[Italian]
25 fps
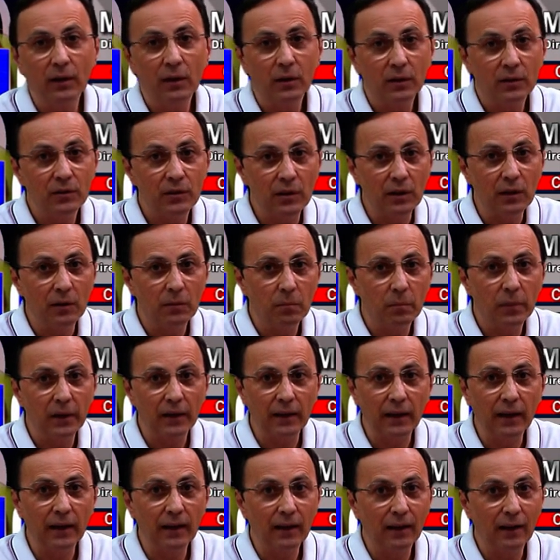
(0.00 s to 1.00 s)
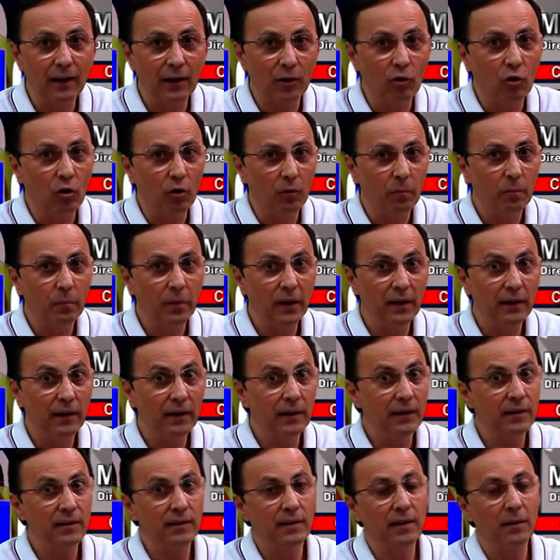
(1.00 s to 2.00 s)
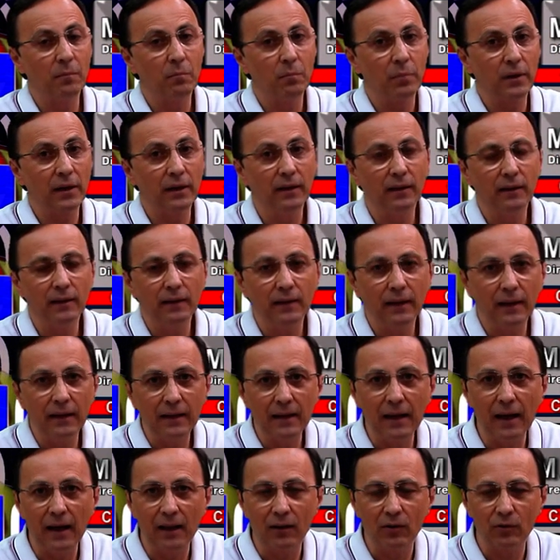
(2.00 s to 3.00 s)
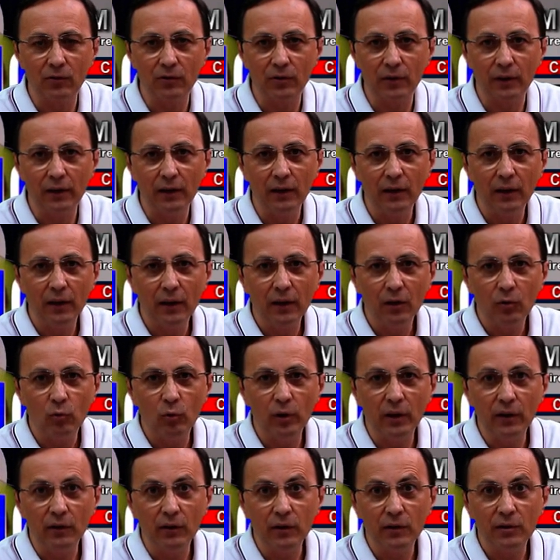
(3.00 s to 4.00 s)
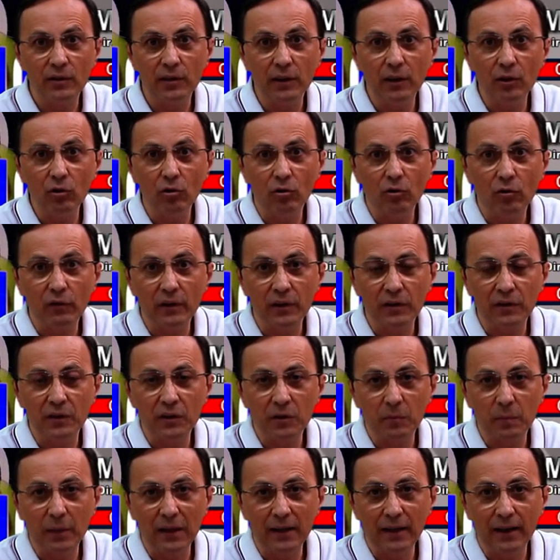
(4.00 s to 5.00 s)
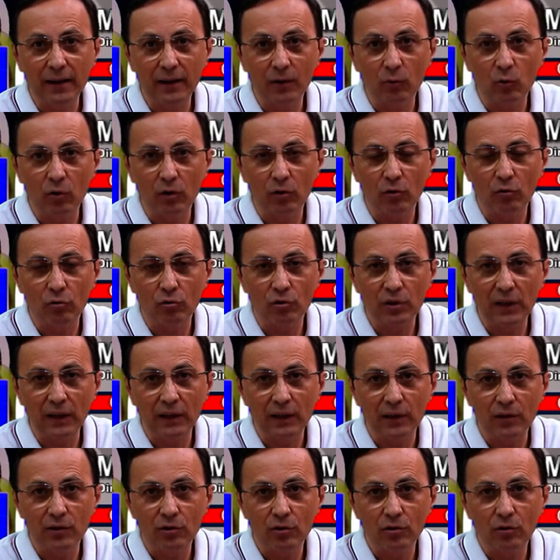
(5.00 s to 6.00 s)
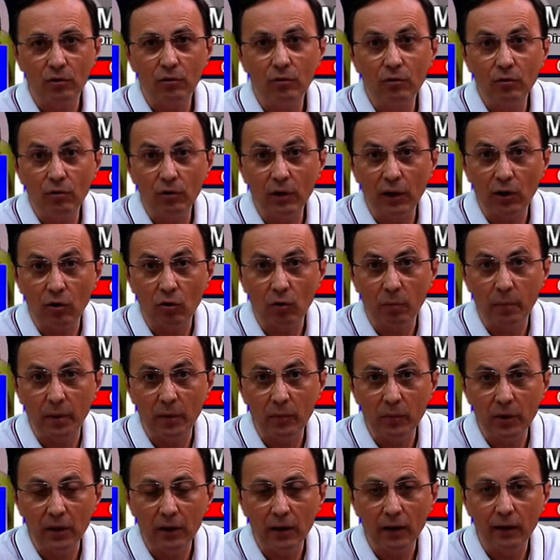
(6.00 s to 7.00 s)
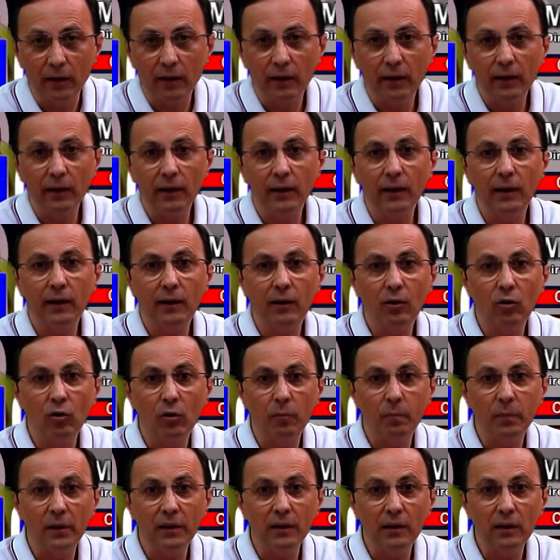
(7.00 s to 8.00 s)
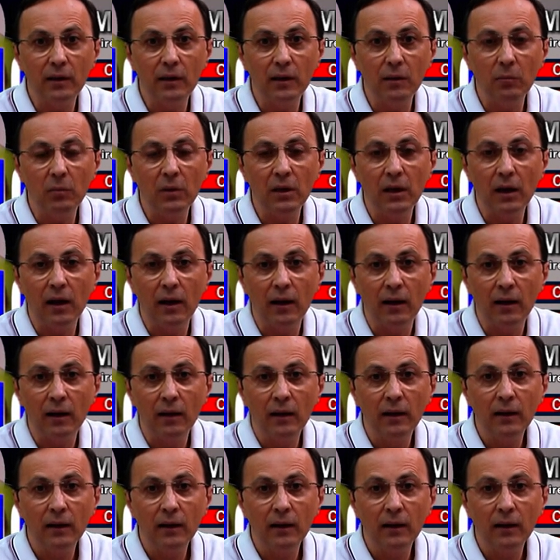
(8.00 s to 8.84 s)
Sì, perché la colpa è sempre degli altri. Quindi se io dovessi sbagliare qualcosa adesso non è colpa mia, è colpa di chi mi ha